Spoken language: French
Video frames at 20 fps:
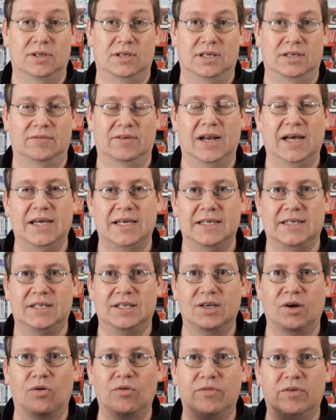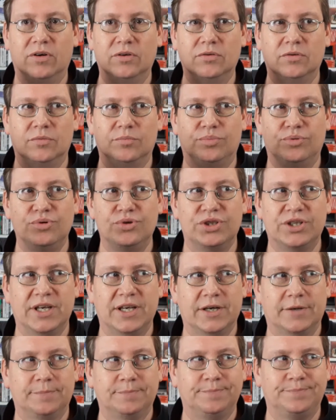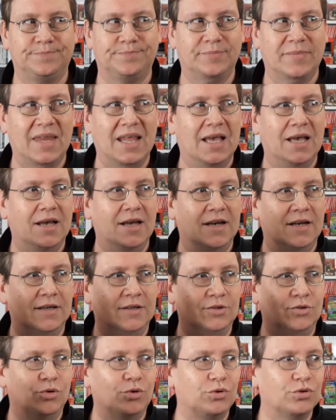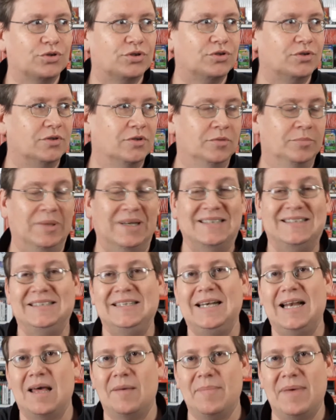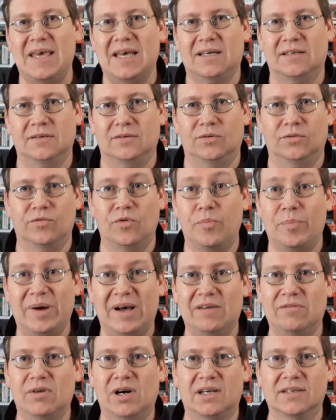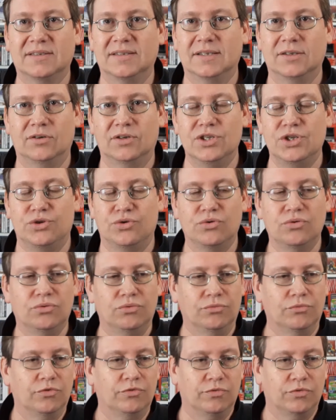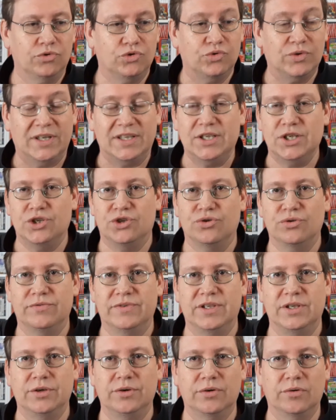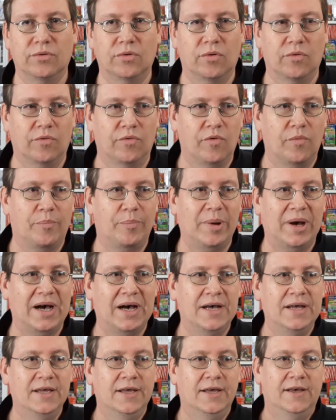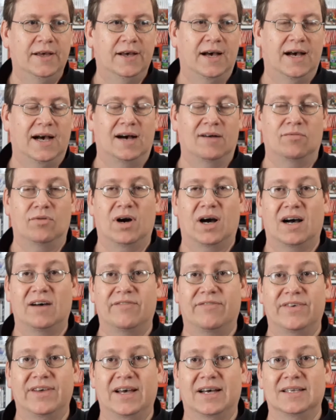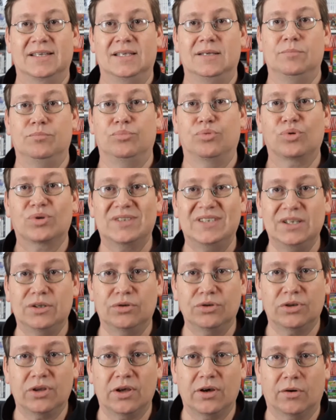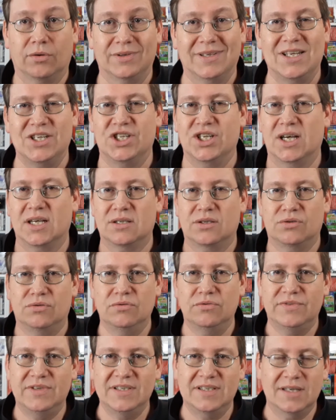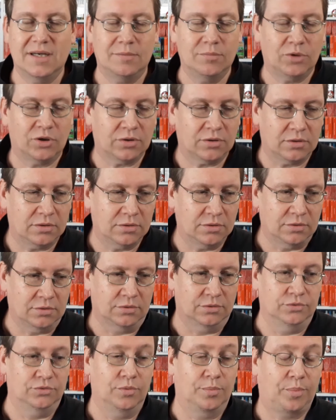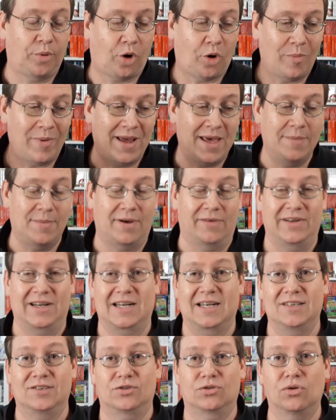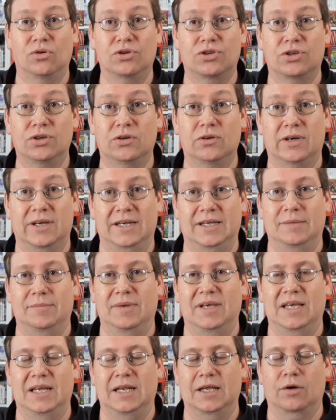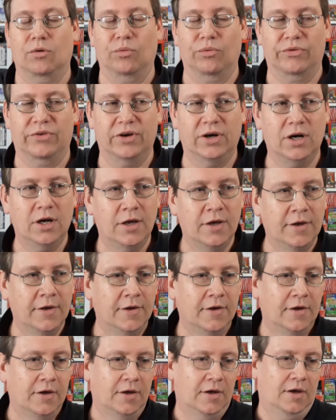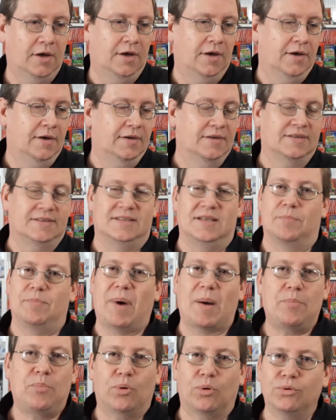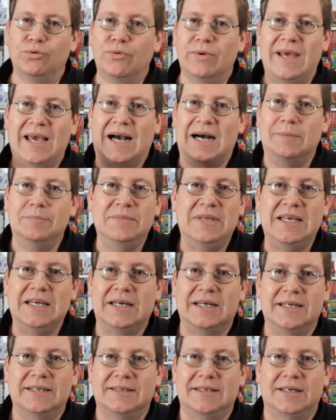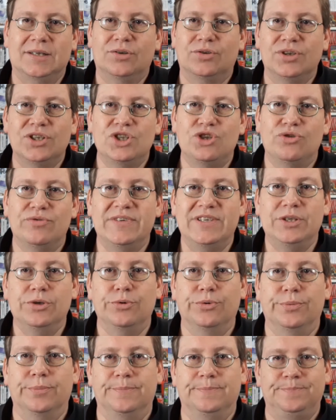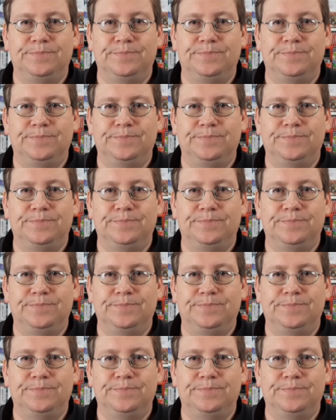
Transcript: Et voilà, et qui revendent plus cher. Donc, euh, bah, c'est de la merde. On veut pas avoir ça dans les jeux. Nous, on veut jouer à des jeux vidéo. On veut pas avoir affaire à des boursicoteurs. On a déjà suffisamment de problèmes avec les stalkers et les, consoles. C'est pas pour nous les ramener à l'intérieur des jeux vidéo.